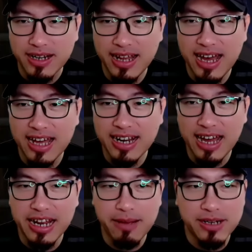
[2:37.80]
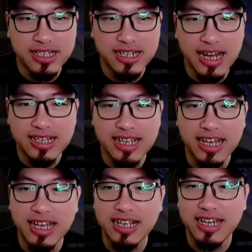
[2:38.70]
Dan ada yang bersinar
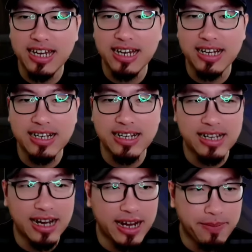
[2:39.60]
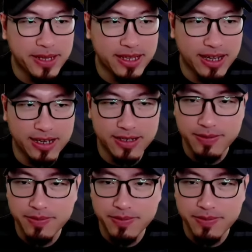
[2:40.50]
sayangnya nggak dapat nih guys.